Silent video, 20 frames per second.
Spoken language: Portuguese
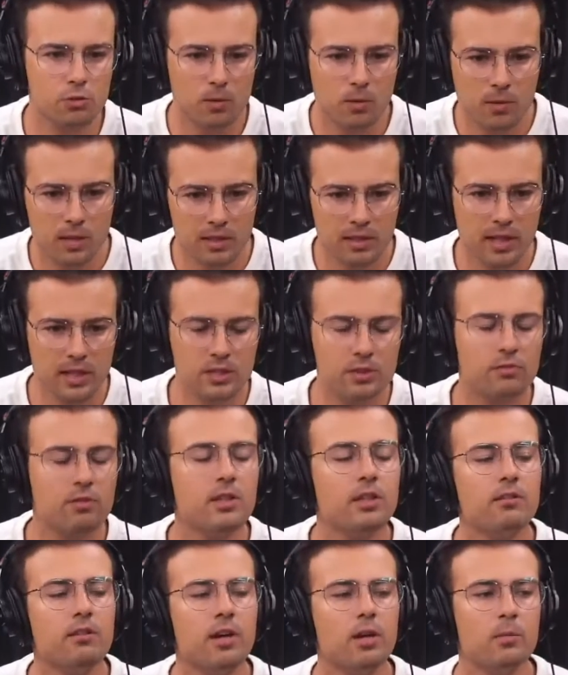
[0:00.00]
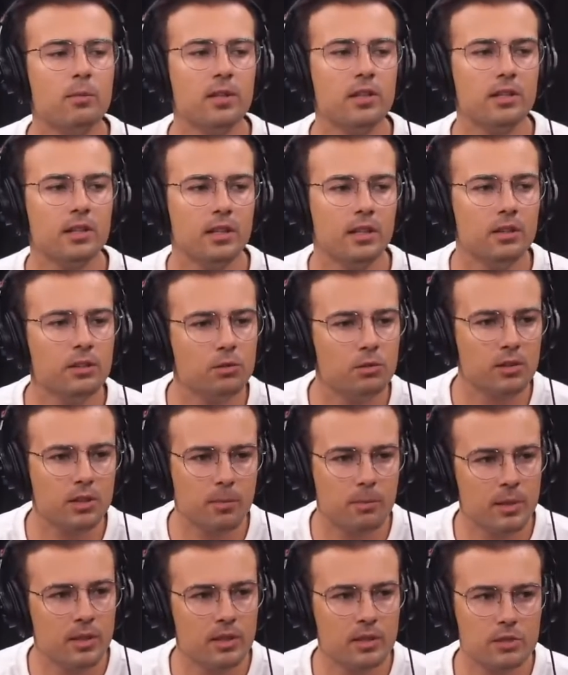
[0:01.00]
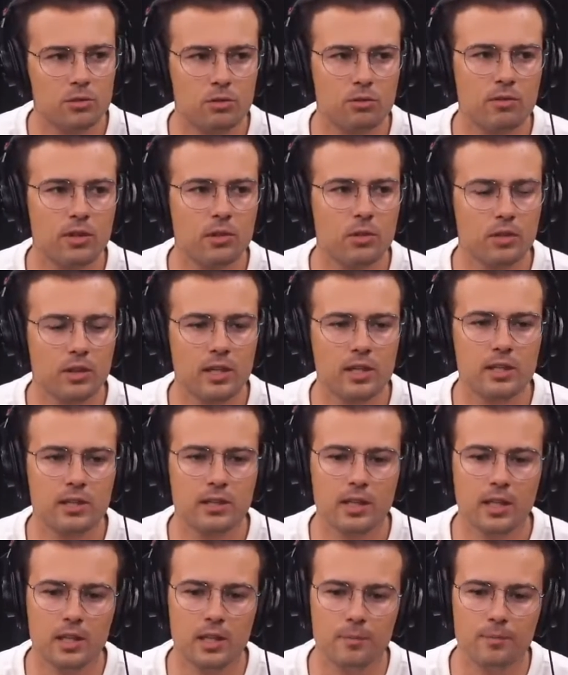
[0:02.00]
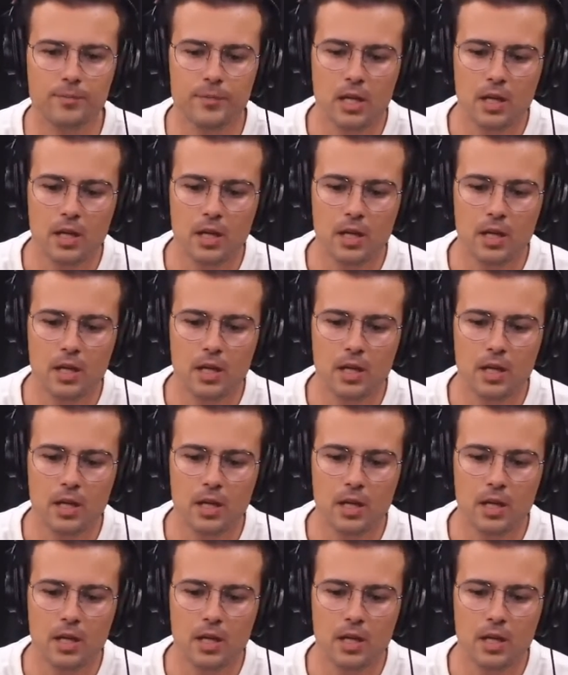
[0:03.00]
sua qualidade de vida vai aumentando, independente do valor que ele tem.